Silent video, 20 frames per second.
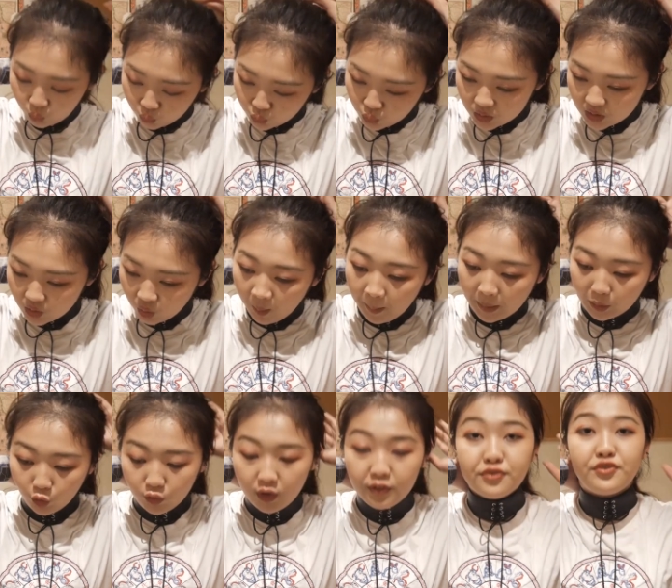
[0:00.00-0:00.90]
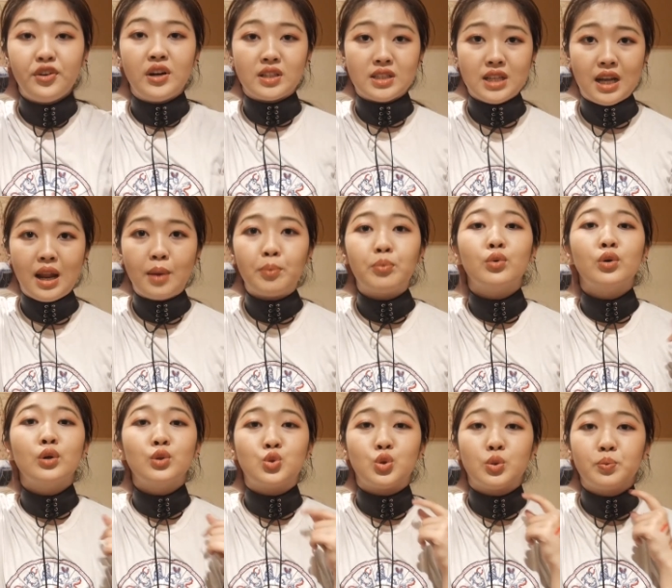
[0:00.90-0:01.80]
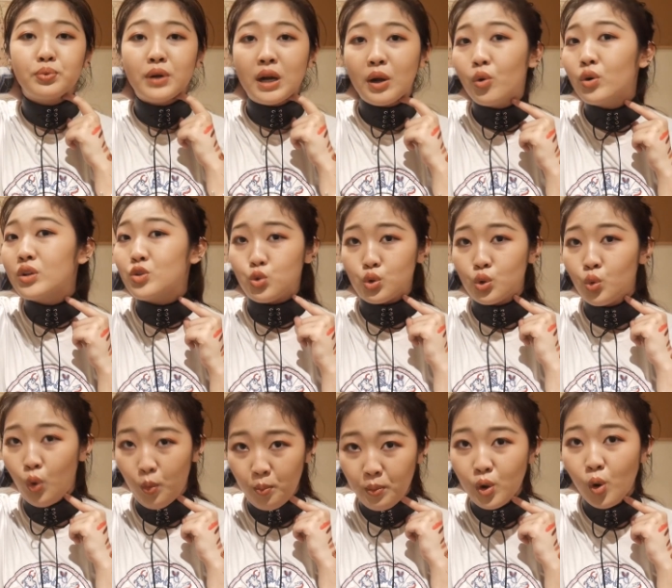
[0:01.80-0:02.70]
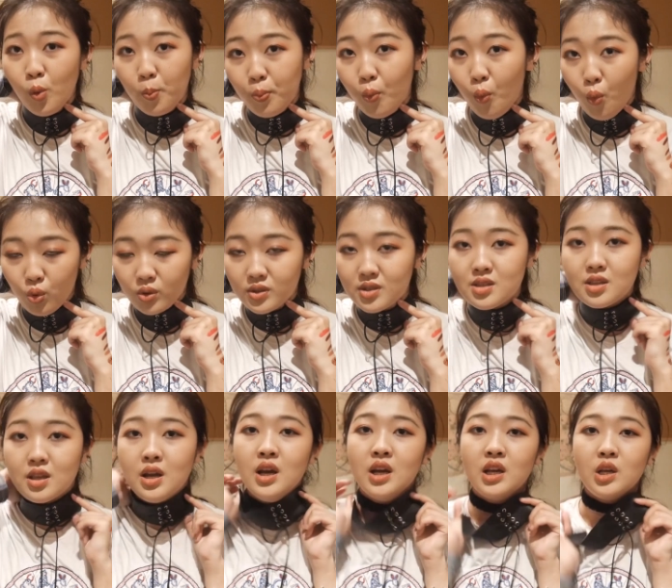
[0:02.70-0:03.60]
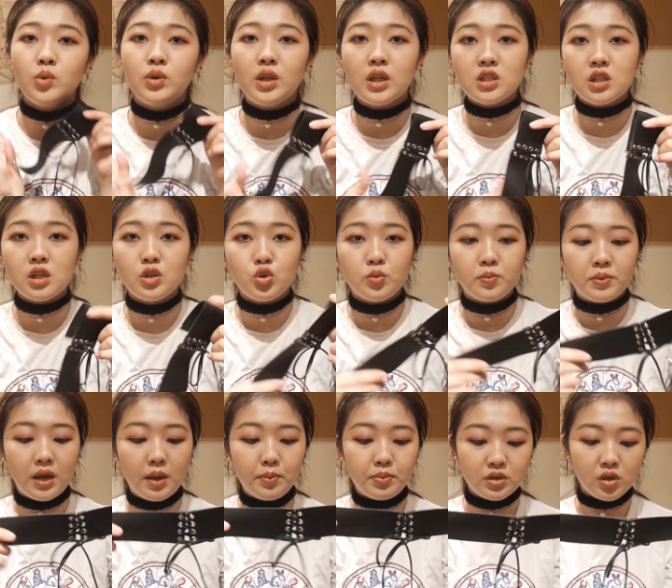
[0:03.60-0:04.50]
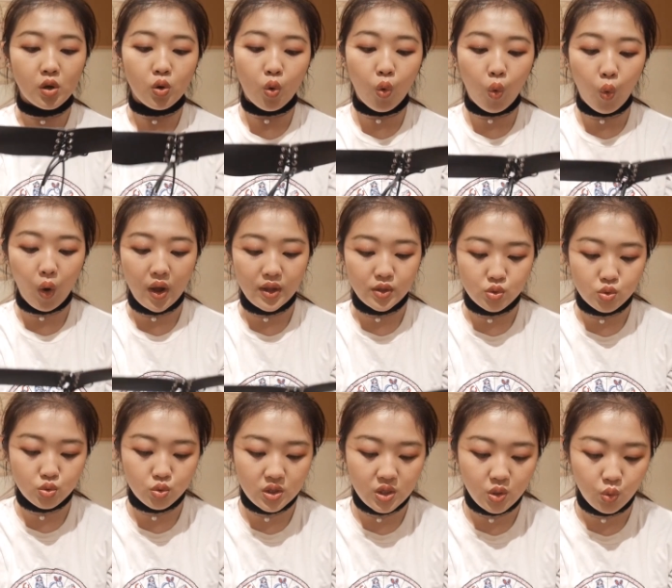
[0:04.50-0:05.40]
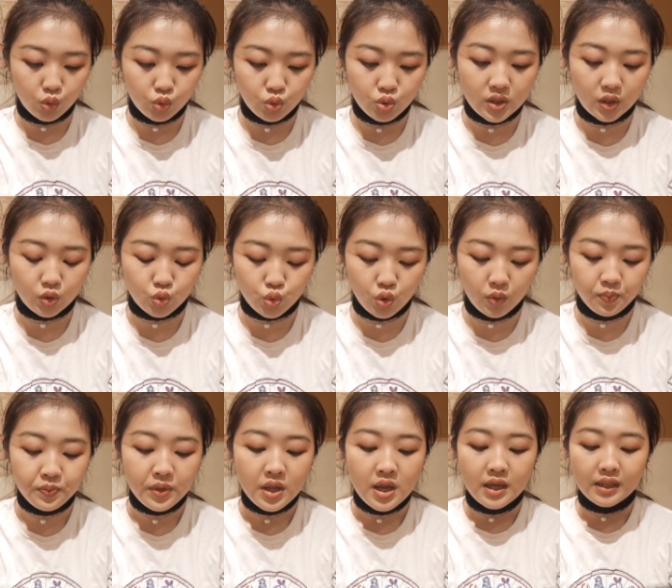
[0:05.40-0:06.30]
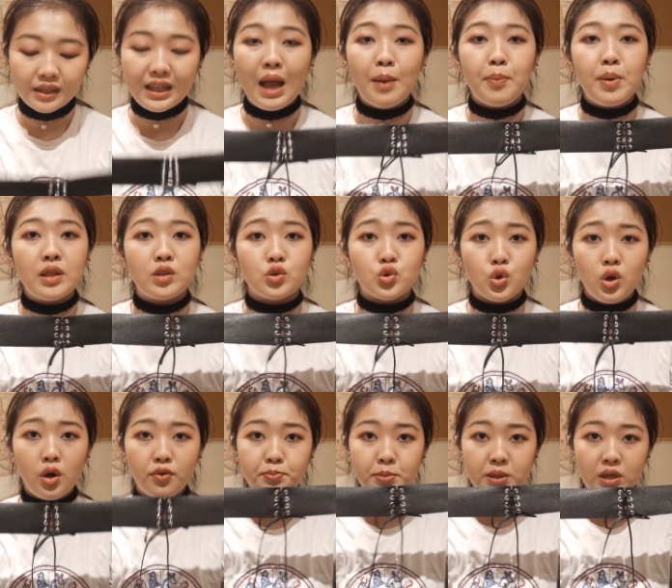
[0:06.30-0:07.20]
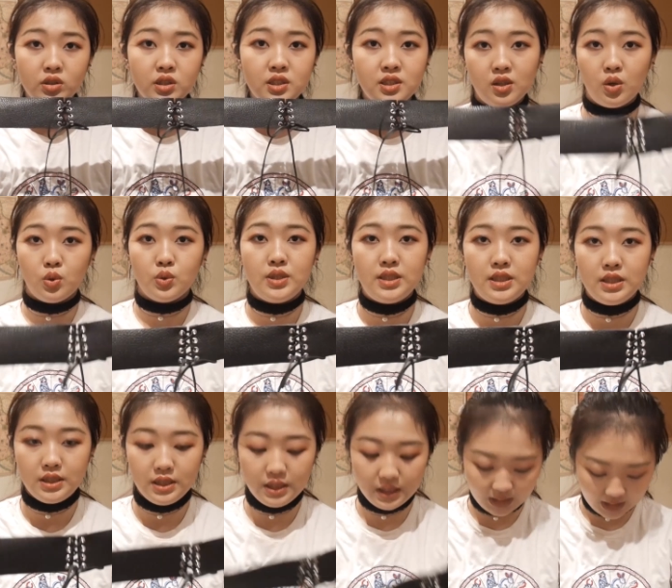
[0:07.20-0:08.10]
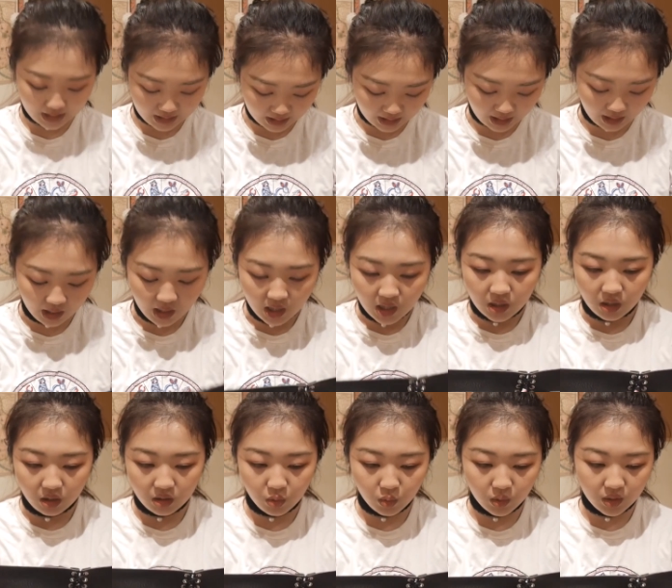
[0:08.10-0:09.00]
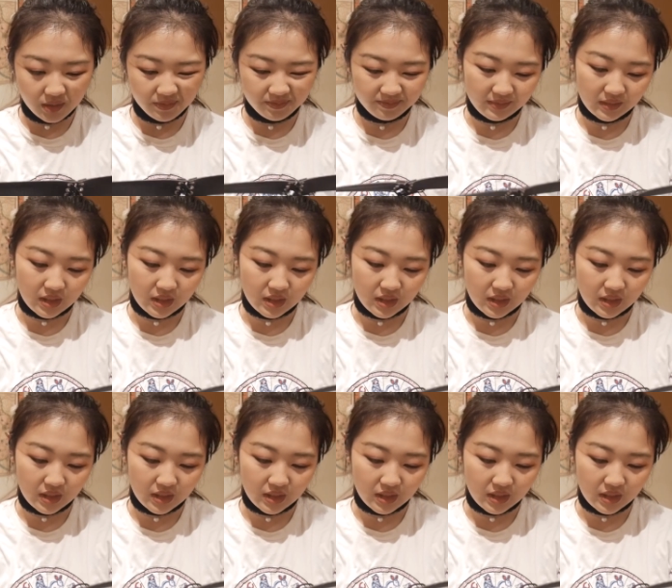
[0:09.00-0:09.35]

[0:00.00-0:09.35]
我就喜欢把头发放下来，不会觉，不然会觉得我没有脖子，因为它这个就本来比较宽，所以我就想说，搭配的时候要比较小心一点点因为